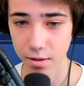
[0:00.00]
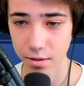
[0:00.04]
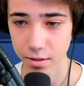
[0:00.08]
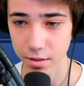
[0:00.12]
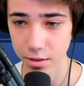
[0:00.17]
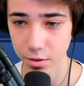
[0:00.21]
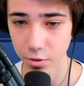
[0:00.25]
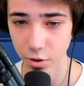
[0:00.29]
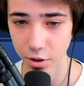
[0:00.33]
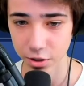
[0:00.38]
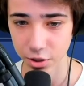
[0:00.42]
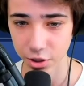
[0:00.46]
Die
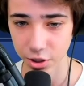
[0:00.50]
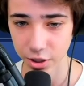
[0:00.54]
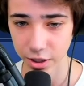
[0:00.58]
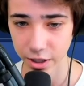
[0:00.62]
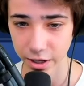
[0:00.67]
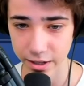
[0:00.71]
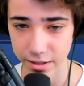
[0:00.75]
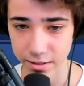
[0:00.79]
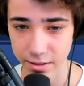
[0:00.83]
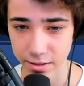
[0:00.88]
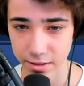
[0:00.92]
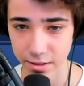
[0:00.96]
andere
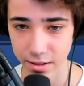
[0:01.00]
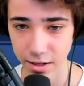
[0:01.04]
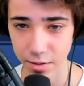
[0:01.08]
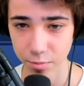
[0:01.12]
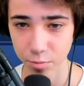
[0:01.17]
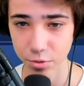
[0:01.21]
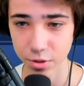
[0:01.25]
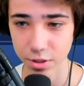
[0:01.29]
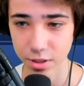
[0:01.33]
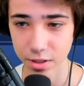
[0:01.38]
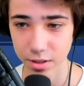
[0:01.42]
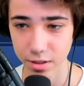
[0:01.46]
Gerechtigkeit
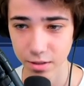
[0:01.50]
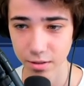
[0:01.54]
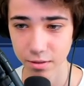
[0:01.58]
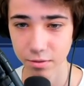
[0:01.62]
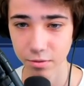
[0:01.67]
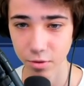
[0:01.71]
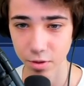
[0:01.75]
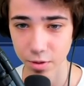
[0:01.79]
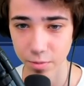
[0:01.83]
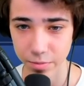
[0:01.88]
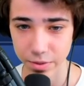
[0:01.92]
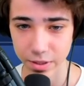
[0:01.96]
Musik
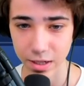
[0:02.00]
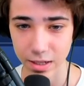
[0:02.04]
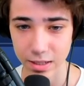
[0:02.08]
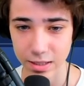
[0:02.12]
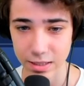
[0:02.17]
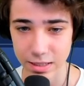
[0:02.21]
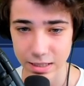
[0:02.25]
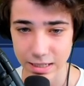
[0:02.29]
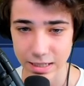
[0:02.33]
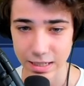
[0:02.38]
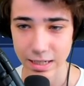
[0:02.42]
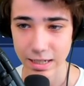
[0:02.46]
von dem
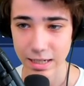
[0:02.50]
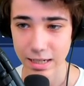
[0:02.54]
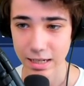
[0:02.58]
Tanz.